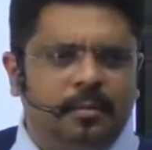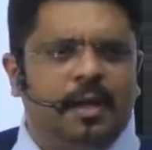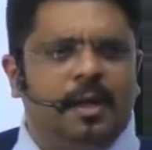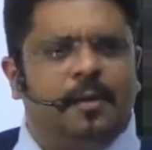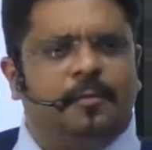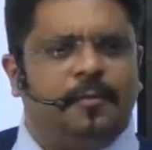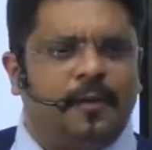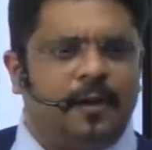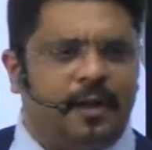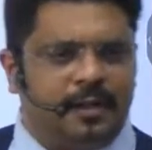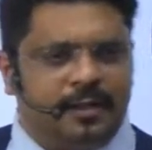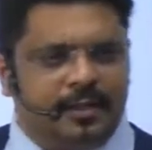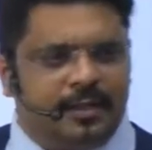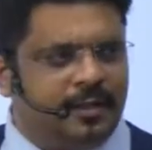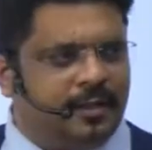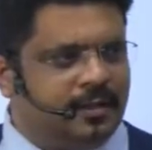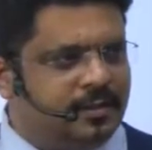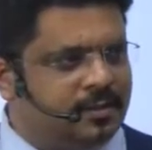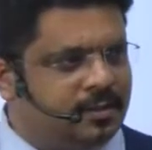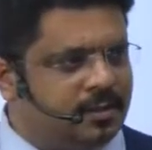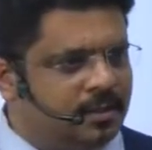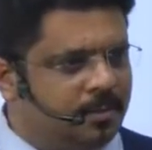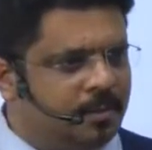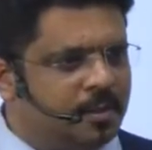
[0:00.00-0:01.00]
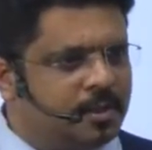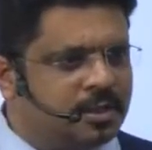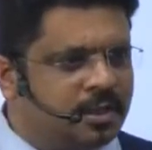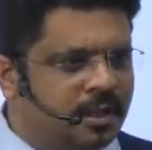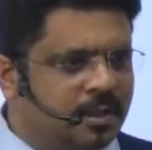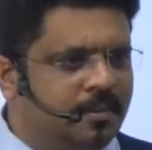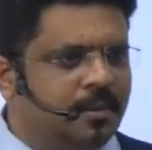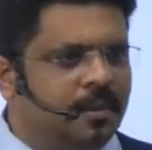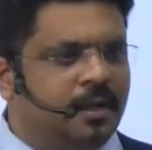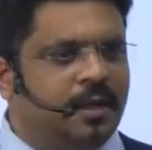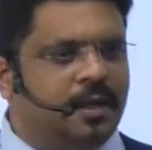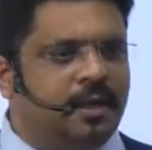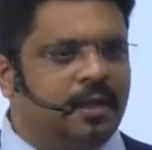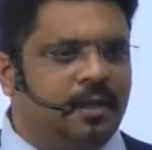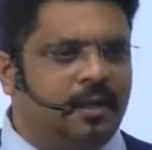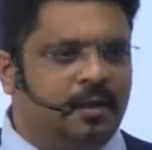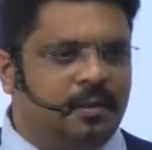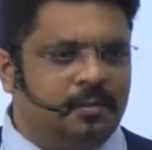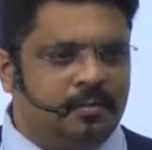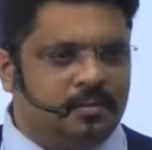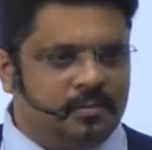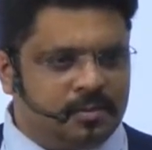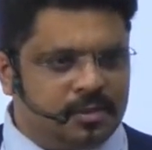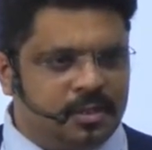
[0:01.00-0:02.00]
बड़े फायदे हैं इससे बिजली बनेगी
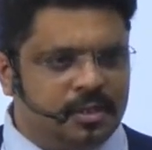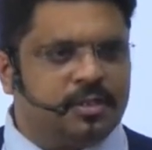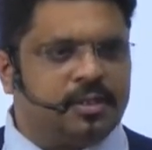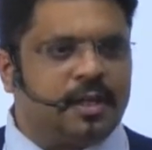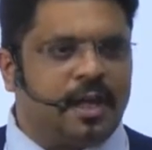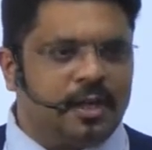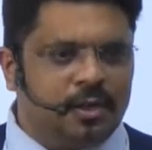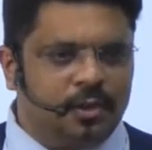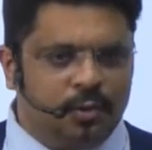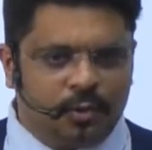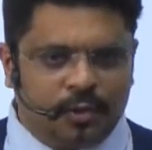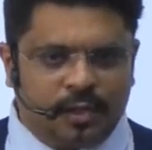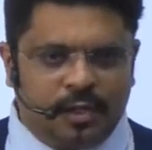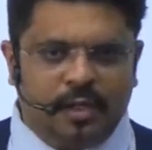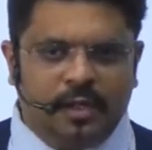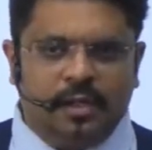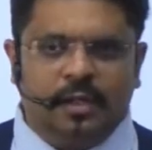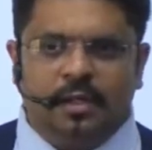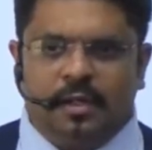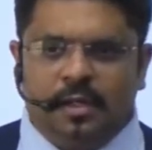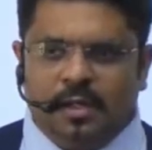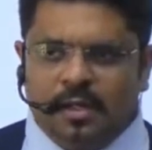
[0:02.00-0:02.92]
सिंचाई होगी